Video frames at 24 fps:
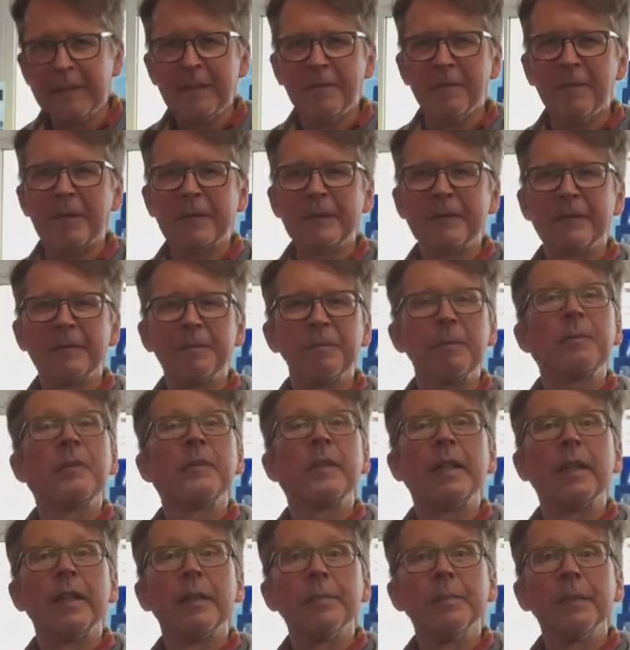weil es
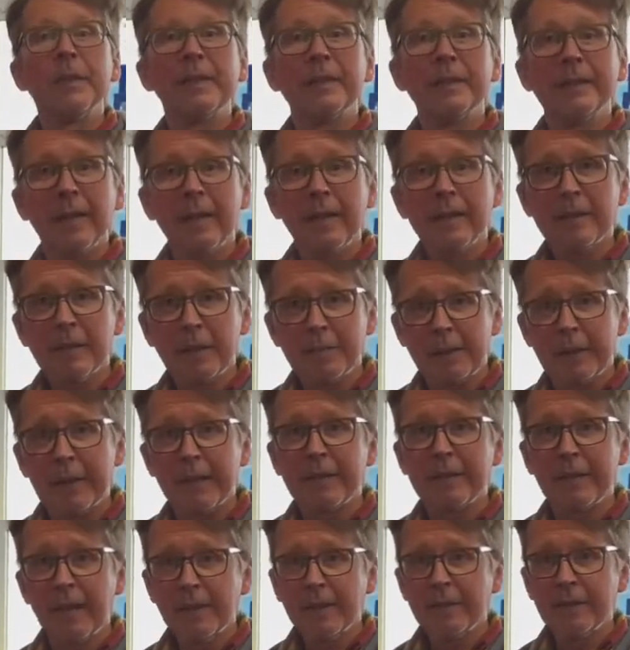eben sehr, sehr
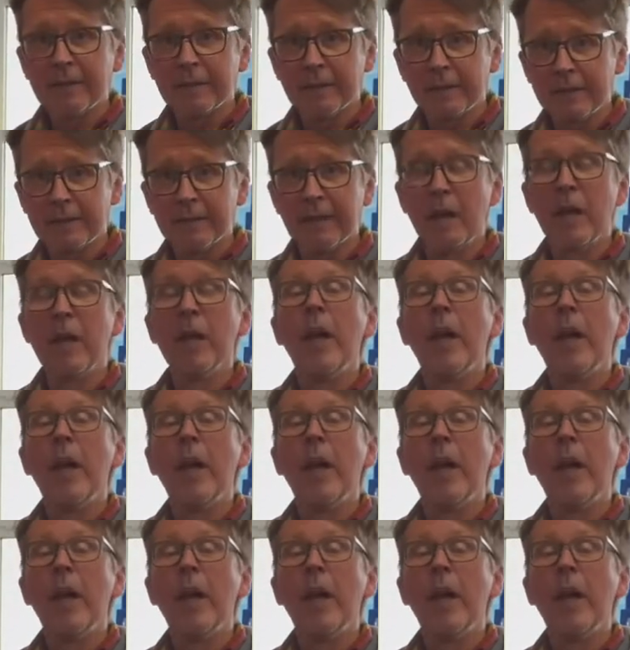prägnant jetzt ist.